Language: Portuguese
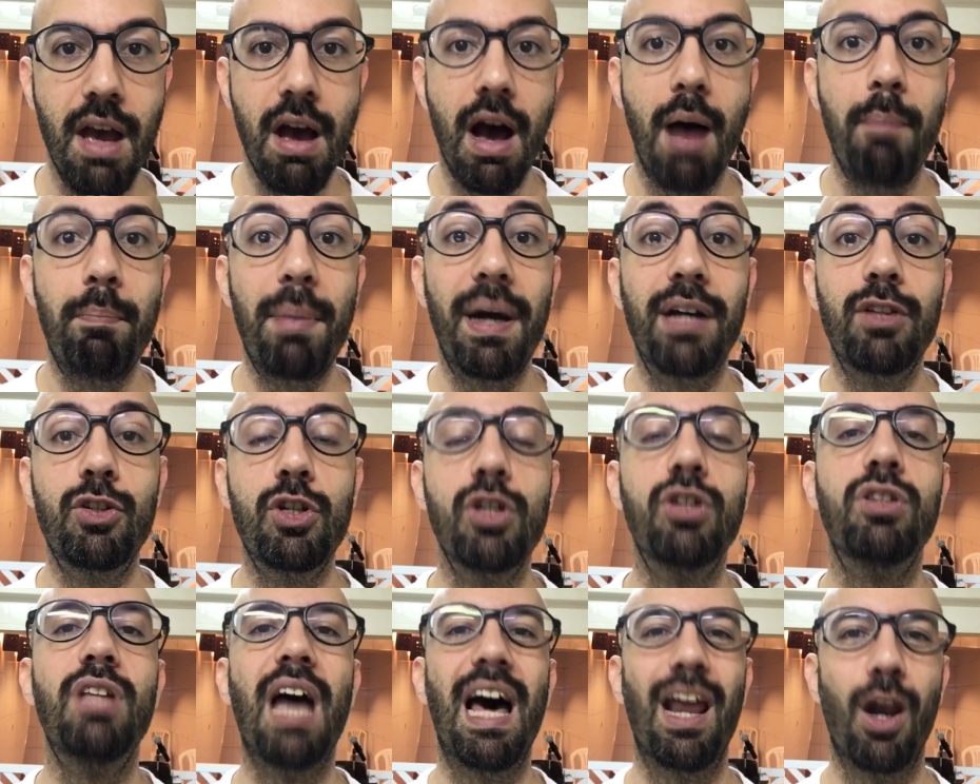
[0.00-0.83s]
A partir
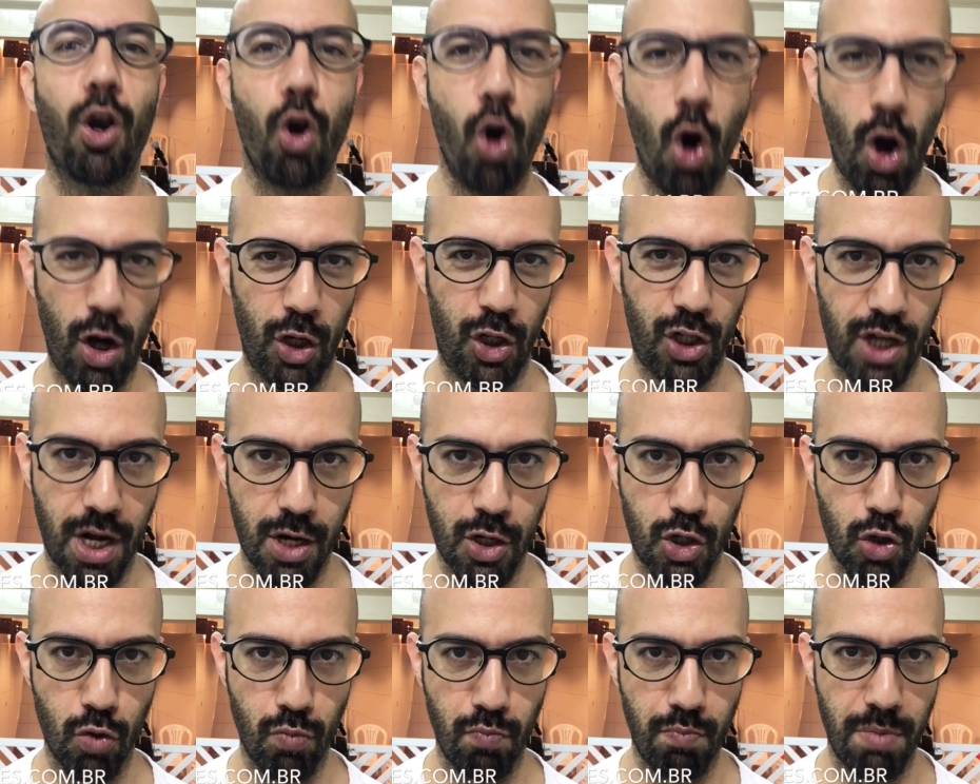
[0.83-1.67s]
da lógica
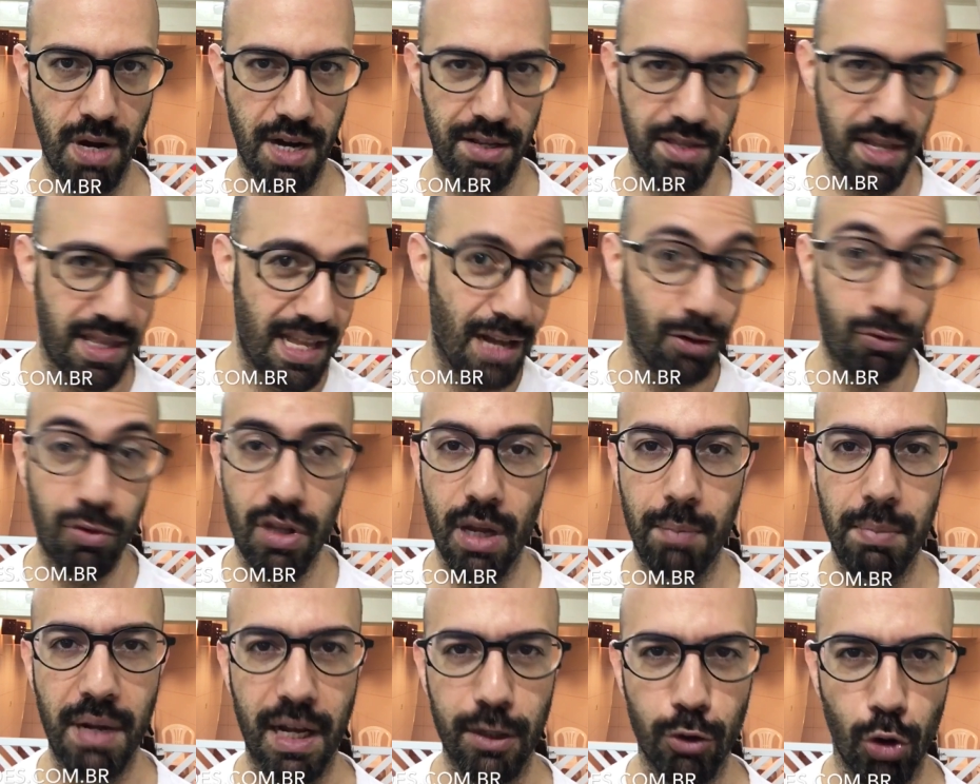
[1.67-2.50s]
de Umbanda dentro
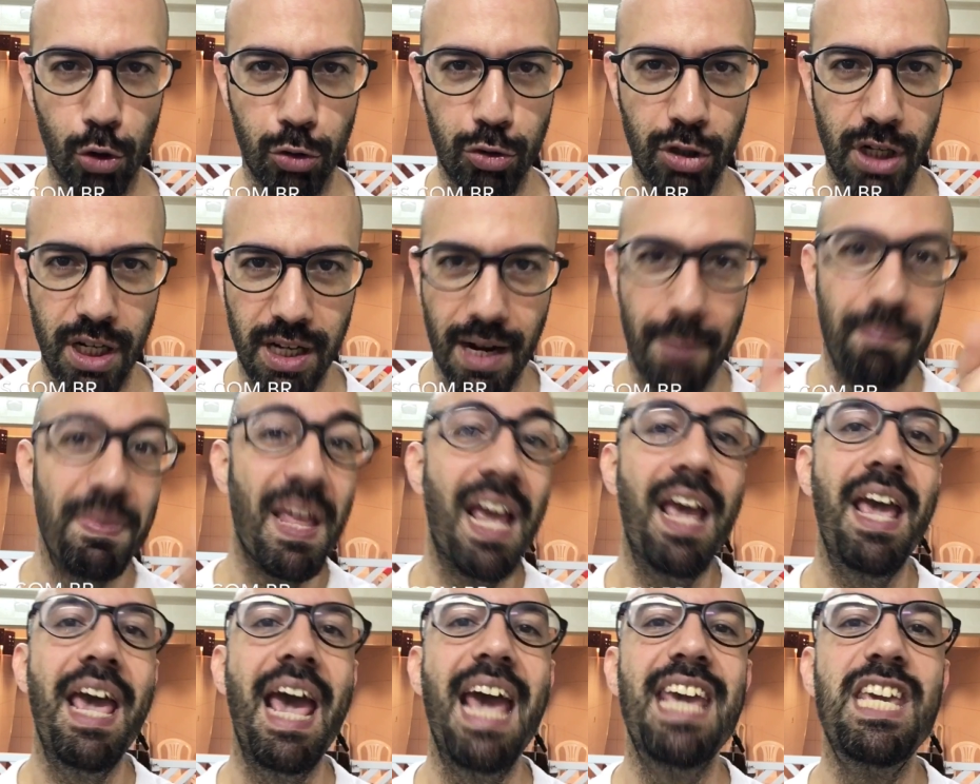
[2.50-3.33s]
da minha doutrina,
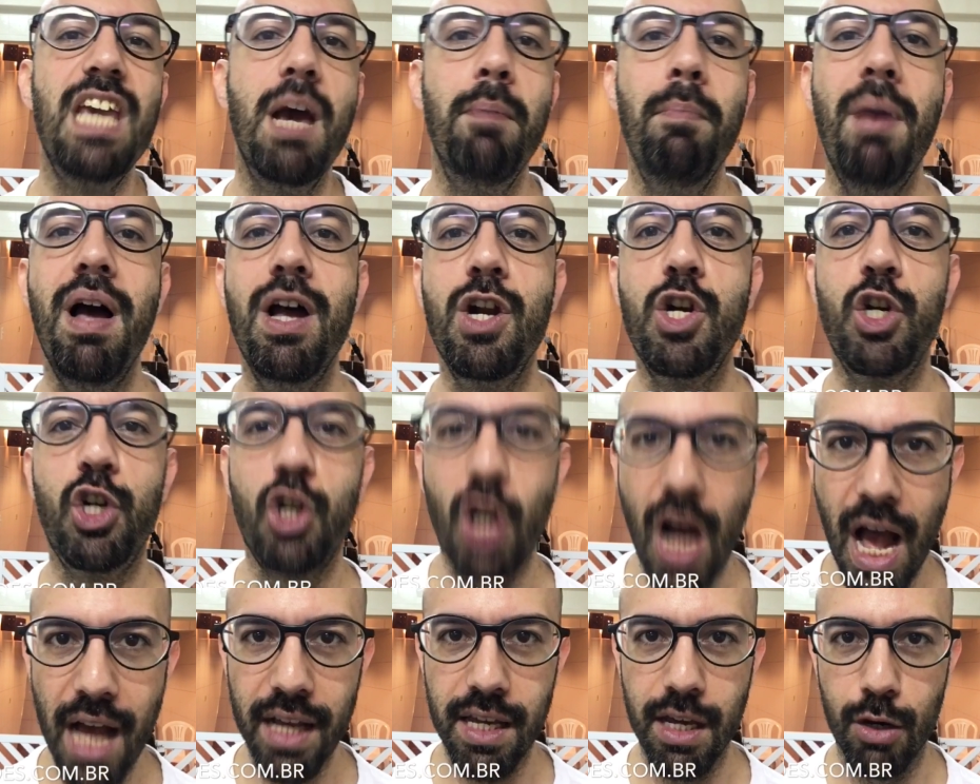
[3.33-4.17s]
é
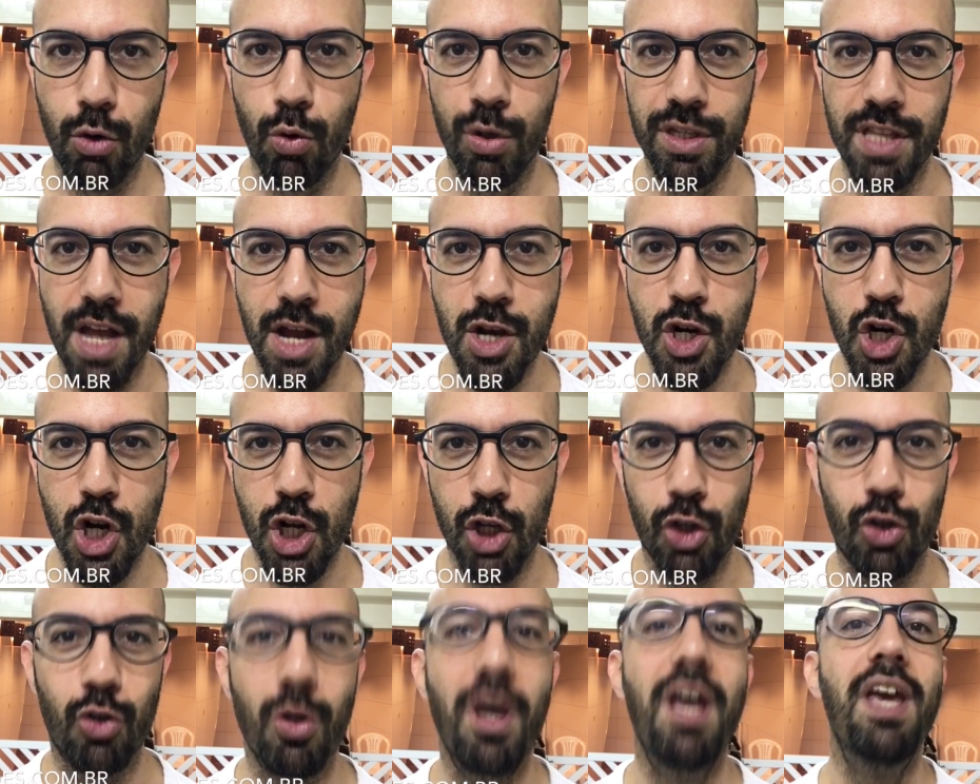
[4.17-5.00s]
Iemanjá que cuida
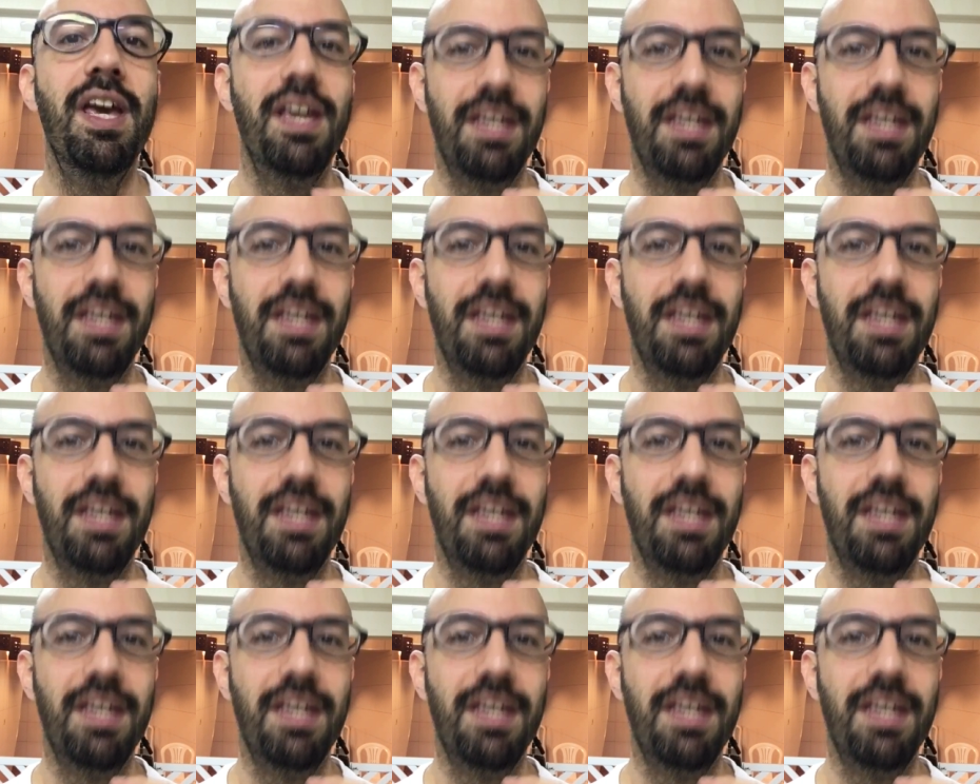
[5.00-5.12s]
disso.